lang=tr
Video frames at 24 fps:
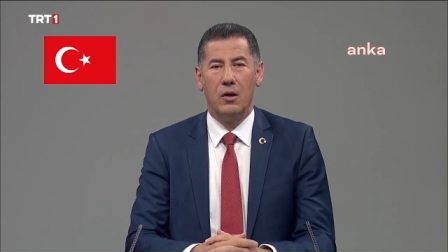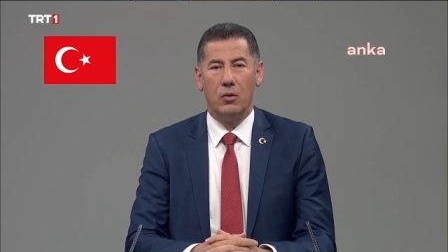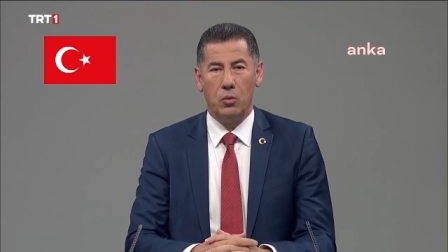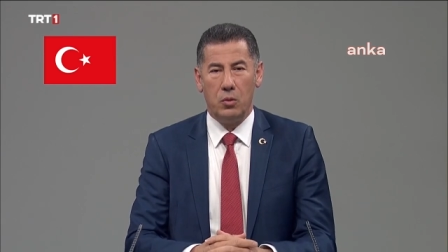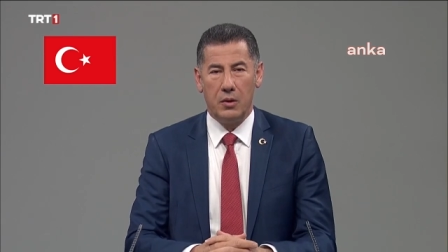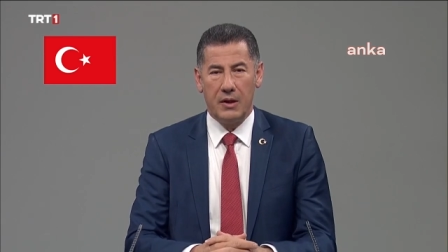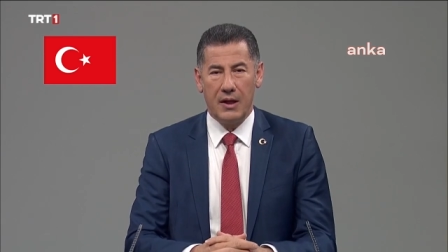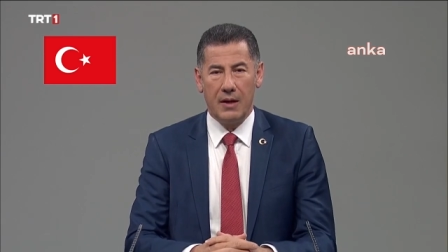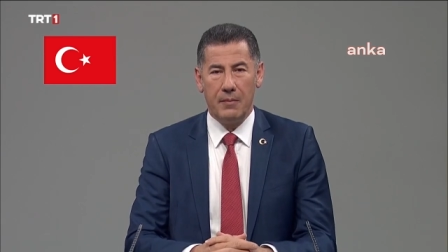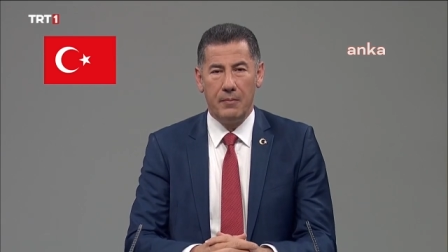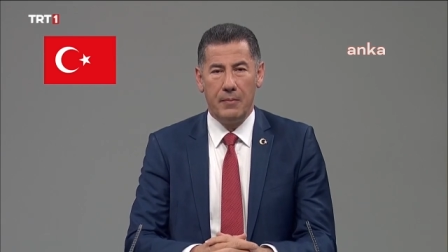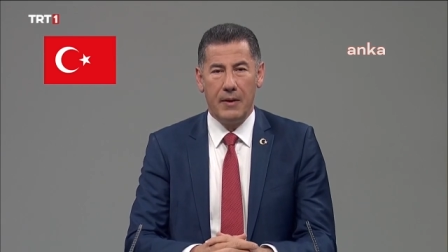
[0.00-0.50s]

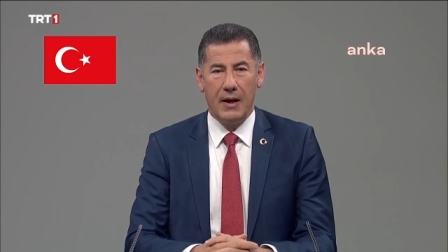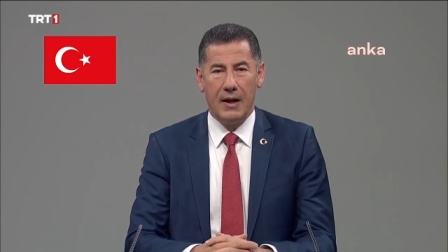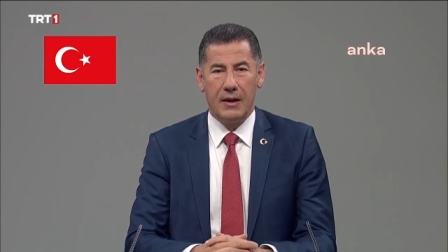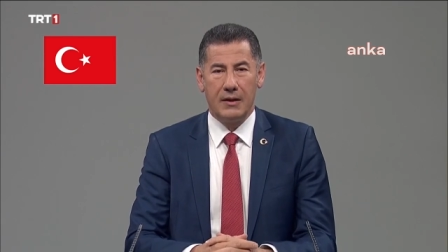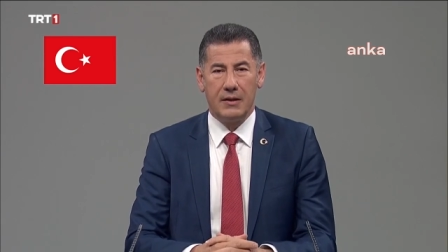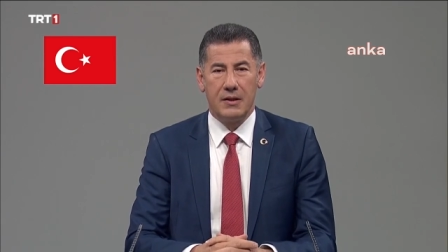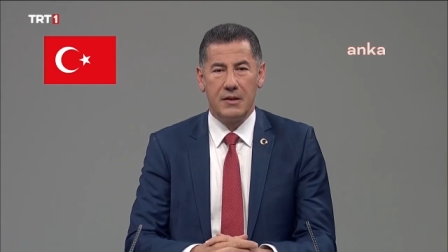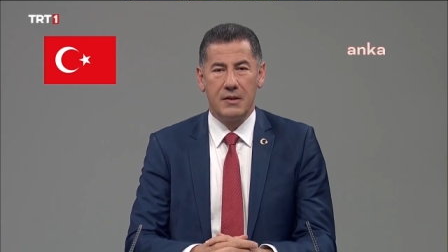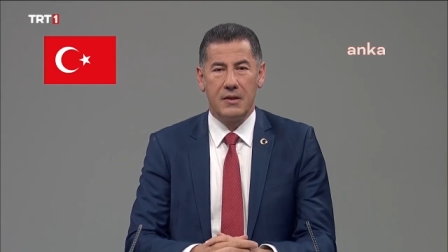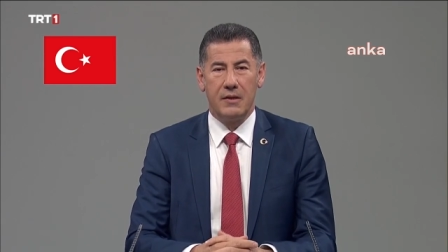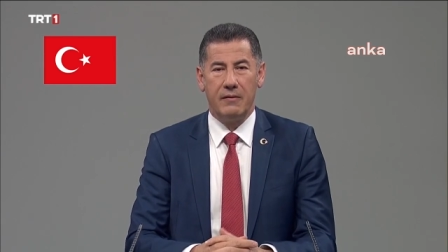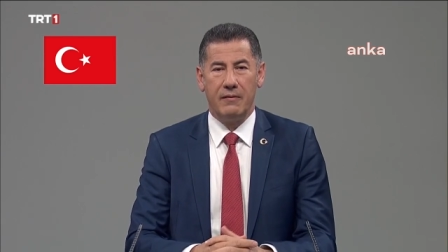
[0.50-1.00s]
Ülkem
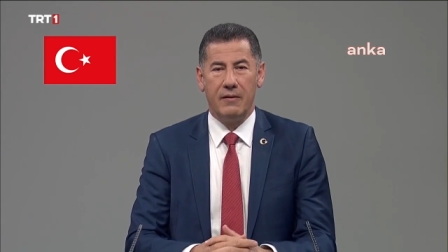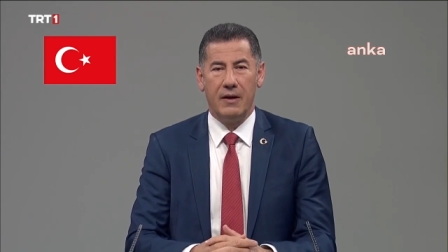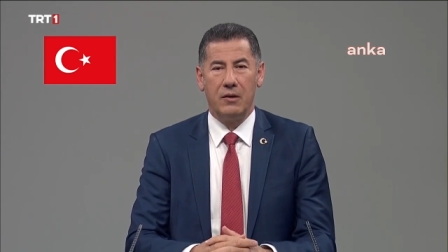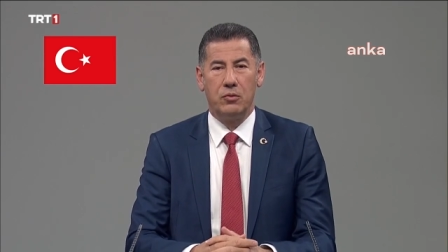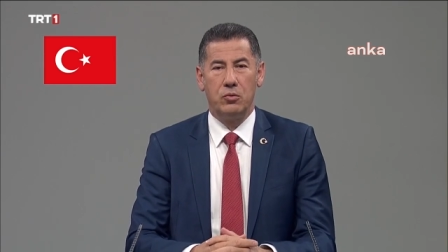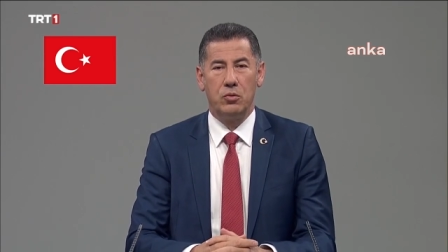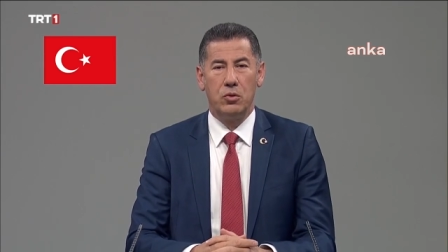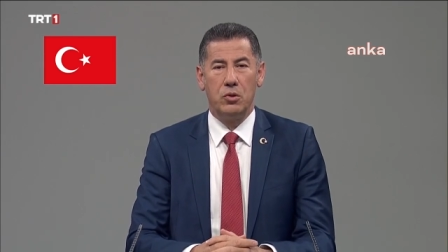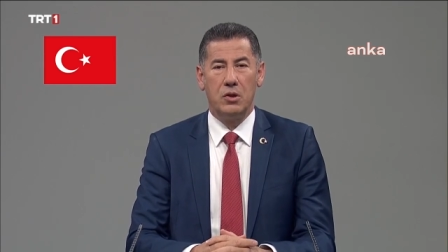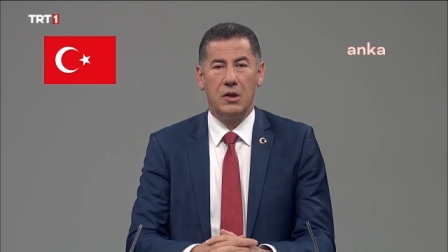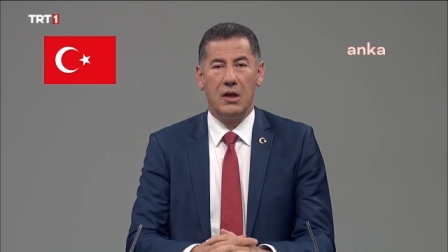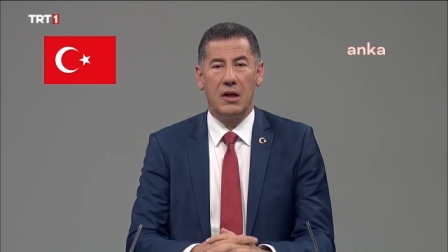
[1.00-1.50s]
Partisi
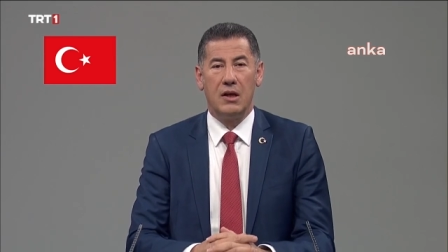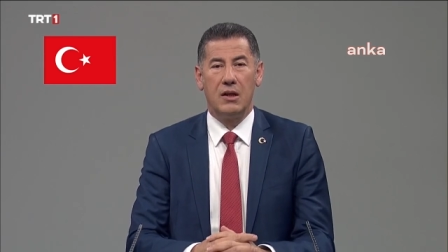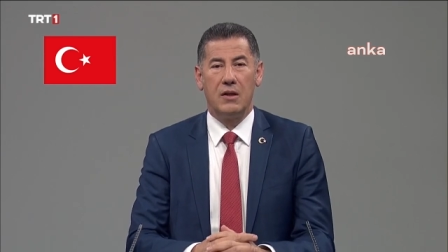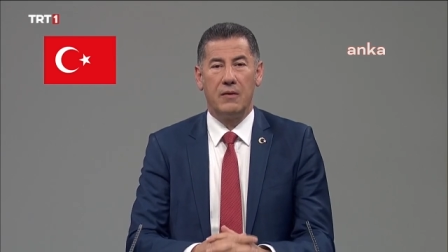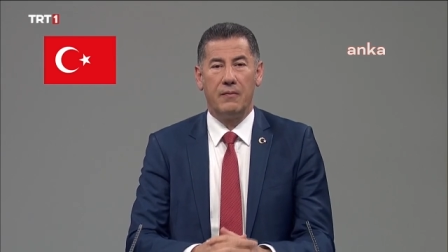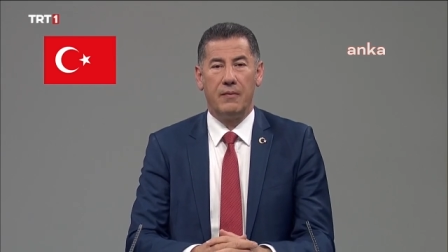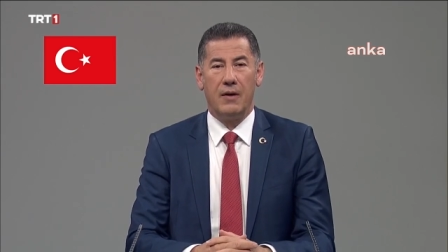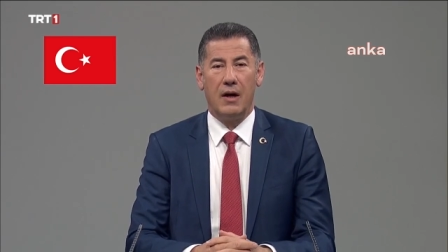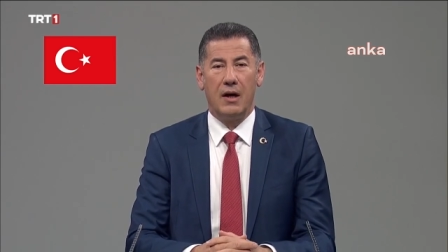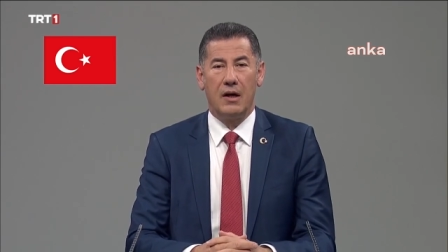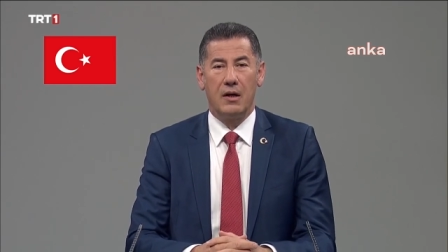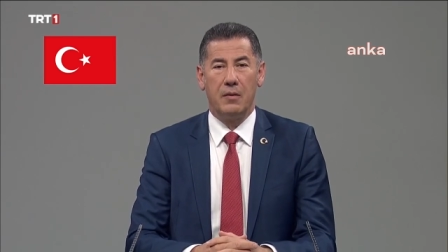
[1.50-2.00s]
ve Türkiye
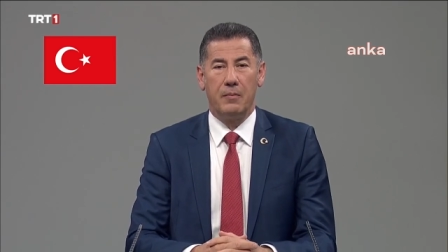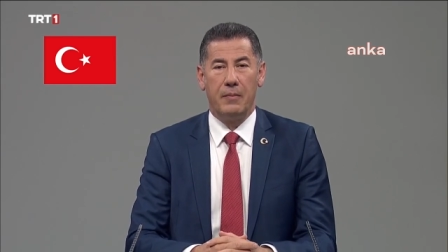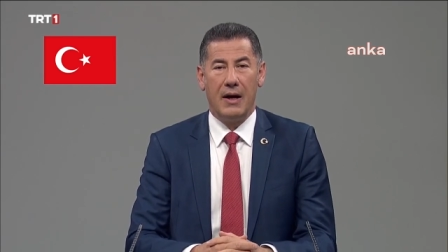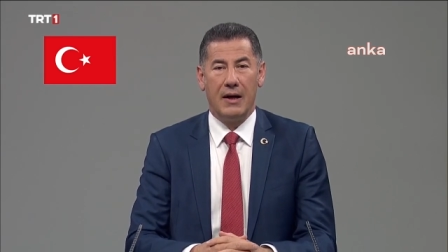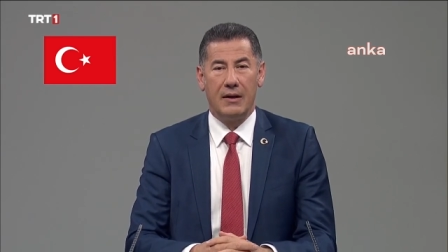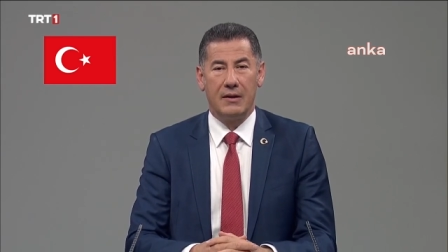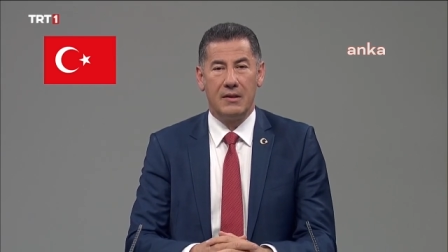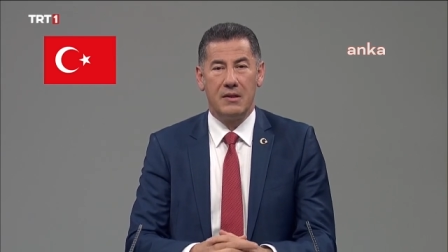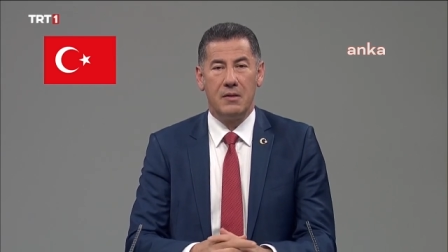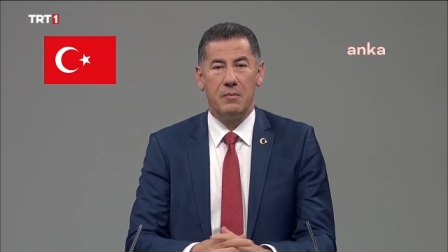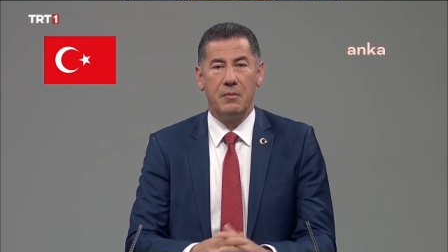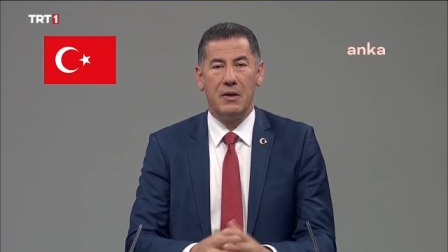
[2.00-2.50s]
İttifakı
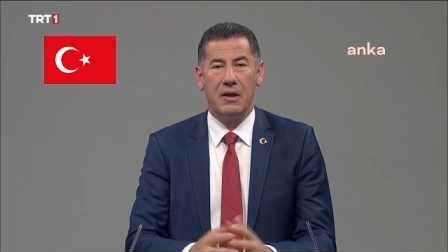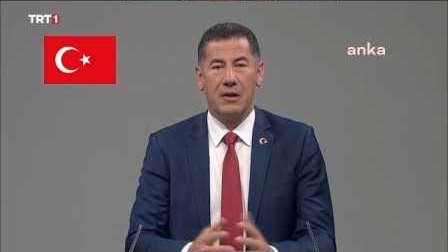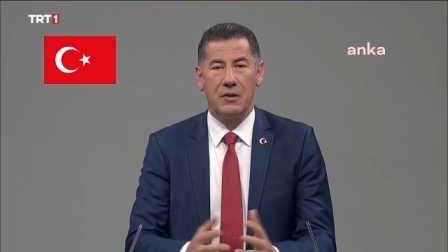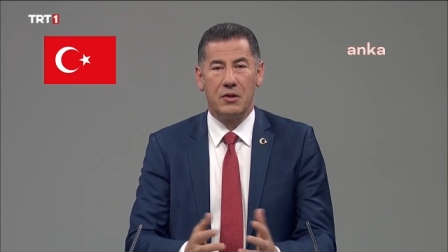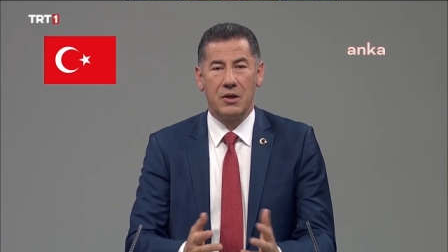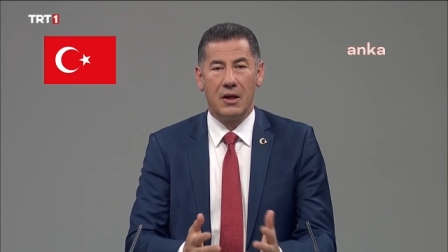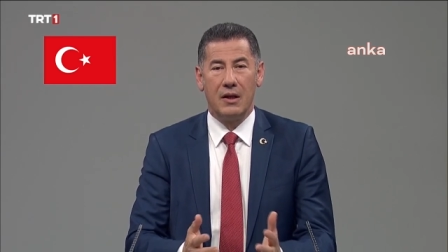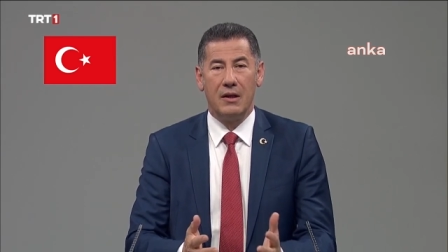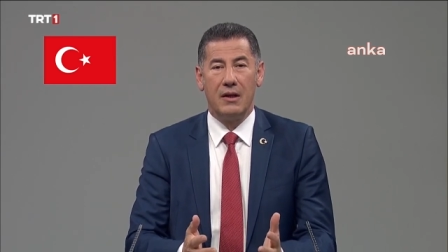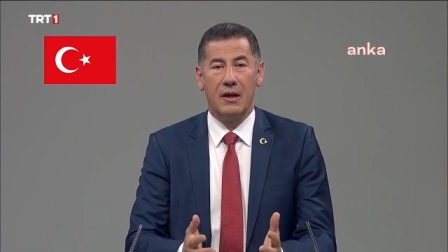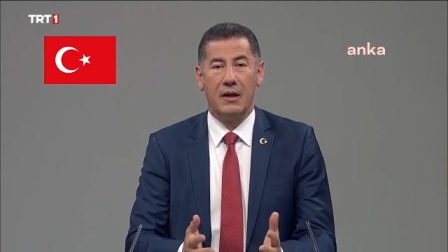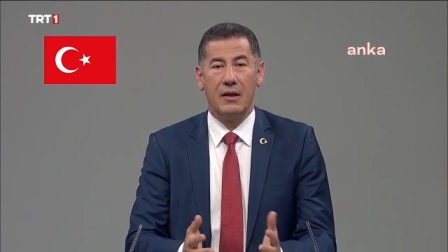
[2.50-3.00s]
Partisi
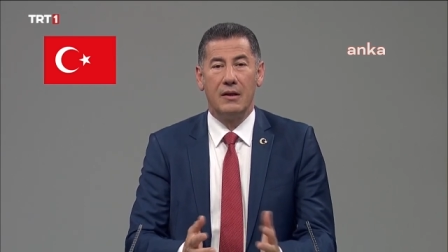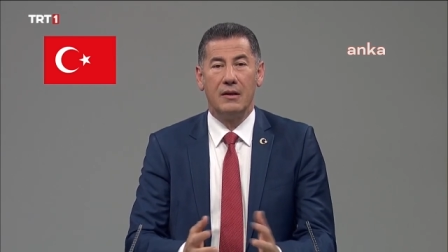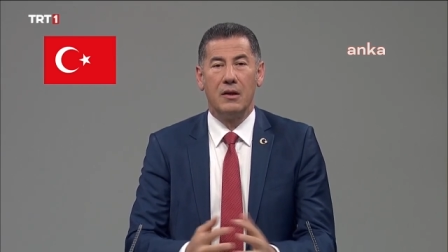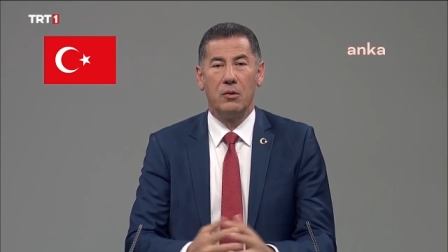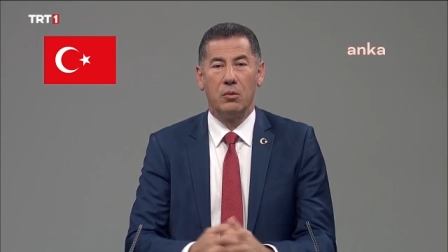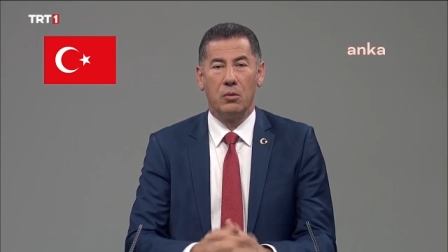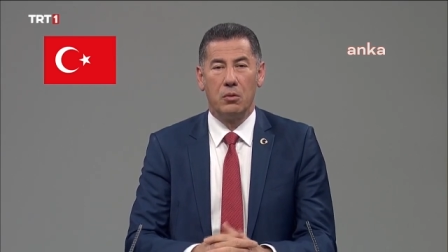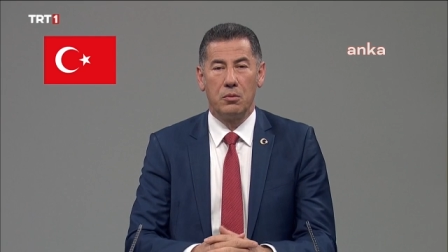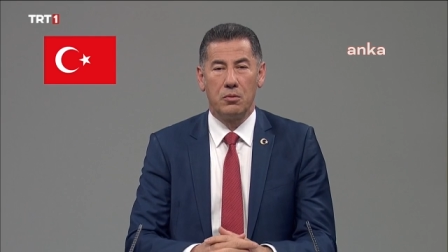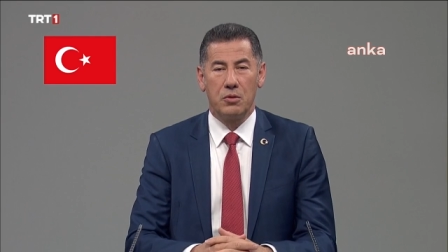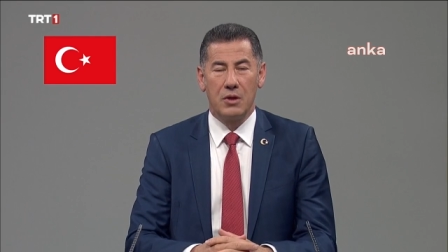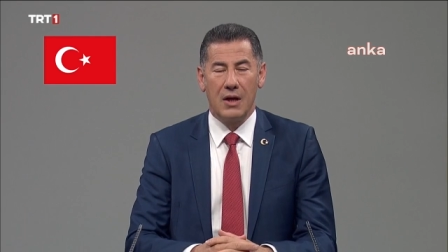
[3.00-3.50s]

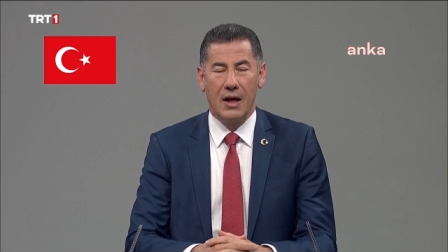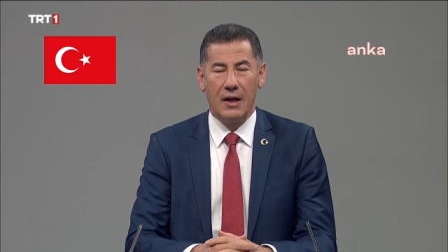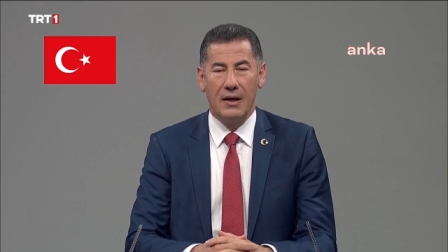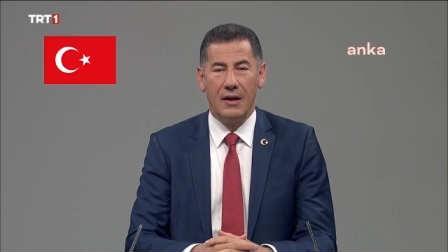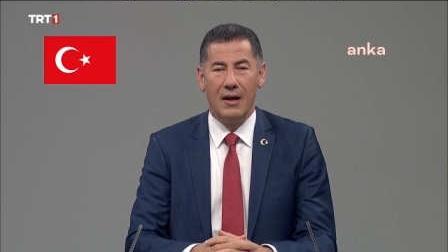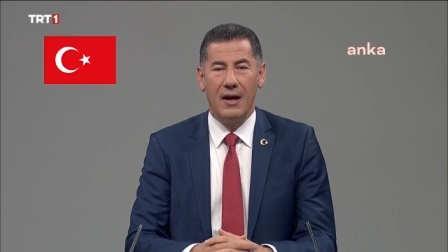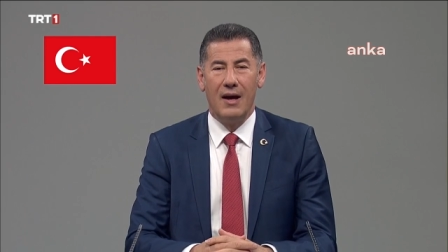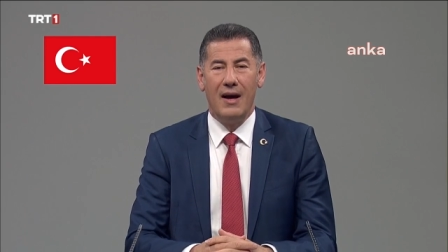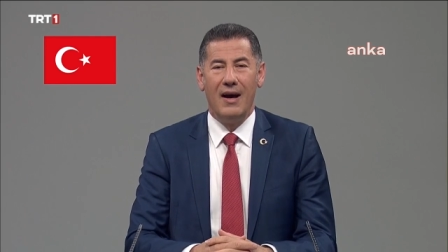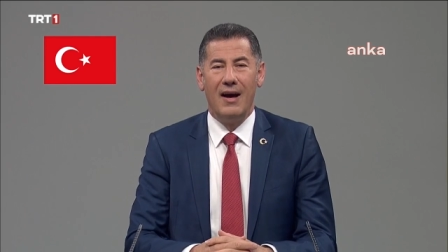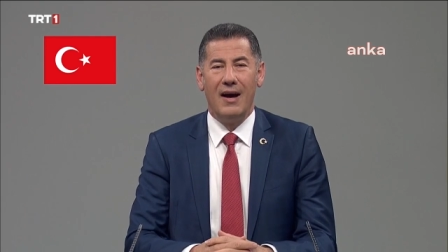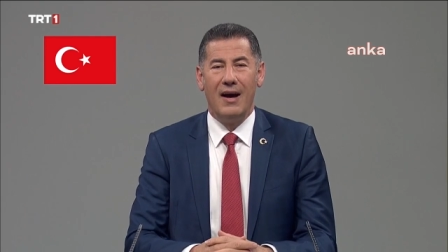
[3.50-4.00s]
bileşenlerinden oluşan